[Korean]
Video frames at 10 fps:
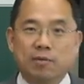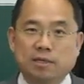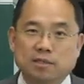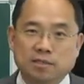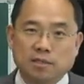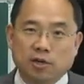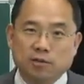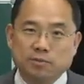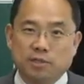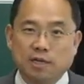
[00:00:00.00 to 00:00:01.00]
위해서는
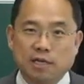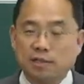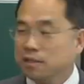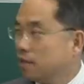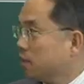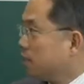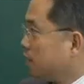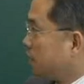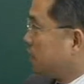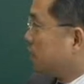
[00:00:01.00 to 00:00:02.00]
여름철에는
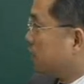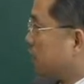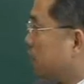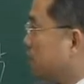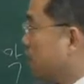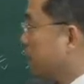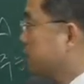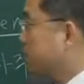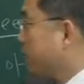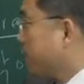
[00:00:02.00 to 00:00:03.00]
이 어,
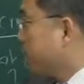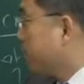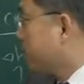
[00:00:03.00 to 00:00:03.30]
SPF